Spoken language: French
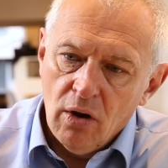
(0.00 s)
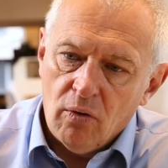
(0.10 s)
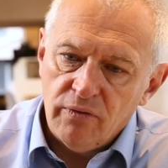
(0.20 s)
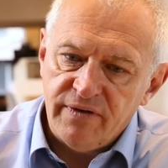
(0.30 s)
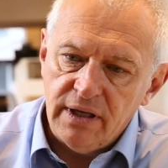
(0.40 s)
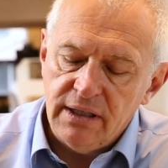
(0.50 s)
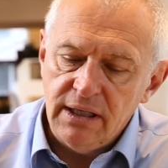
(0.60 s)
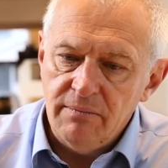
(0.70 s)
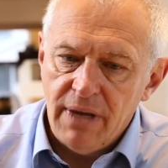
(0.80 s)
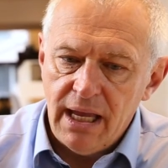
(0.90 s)
on s'est
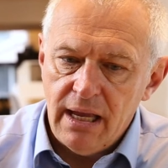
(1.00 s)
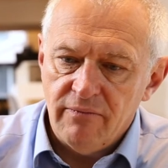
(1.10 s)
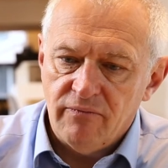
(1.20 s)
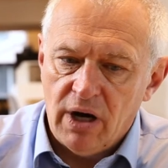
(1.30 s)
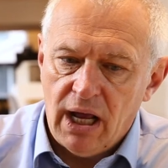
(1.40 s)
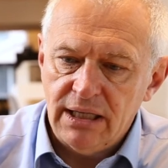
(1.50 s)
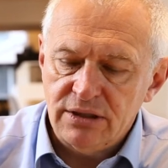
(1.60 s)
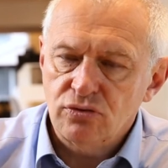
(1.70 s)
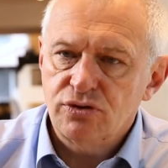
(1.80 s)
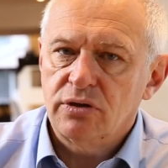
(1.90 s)
dit, mais voilà, les
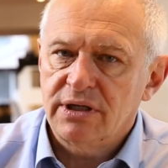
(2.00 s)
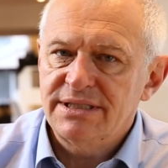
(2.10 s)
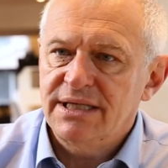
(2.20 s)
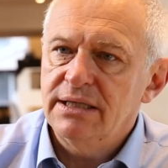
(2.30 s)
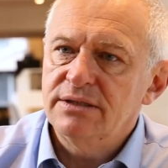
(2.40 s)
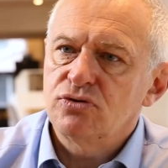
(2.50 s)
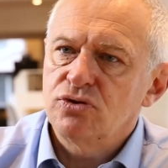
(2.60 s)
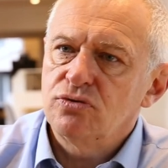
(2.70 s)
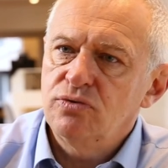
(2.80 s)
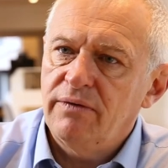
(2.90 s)
choses se cristallisent
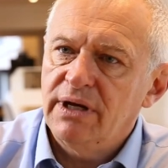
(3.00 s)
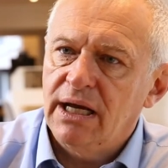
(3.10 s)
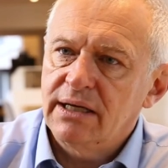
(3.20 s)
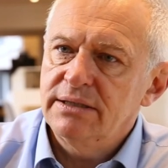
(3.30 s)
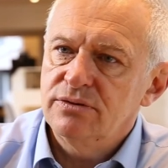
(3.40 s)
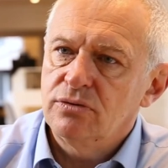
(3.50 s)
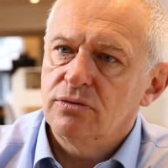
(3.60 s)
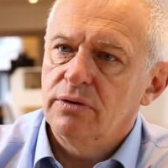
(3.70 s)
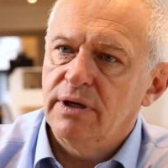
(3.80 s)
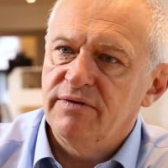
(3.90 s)
aujourd'hui avec la crise du
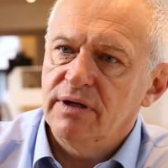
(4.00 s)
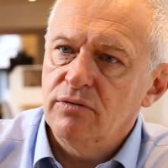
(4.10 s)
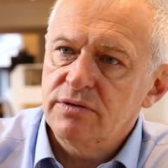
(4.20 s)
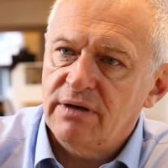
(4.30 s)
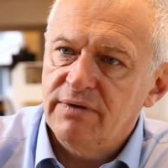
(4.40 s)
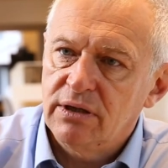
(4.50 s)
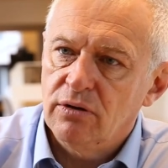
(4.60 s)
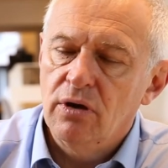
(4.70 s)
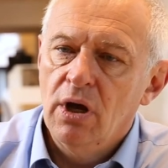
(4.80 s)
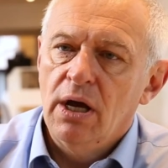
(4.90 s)
coronavirus, avec euh,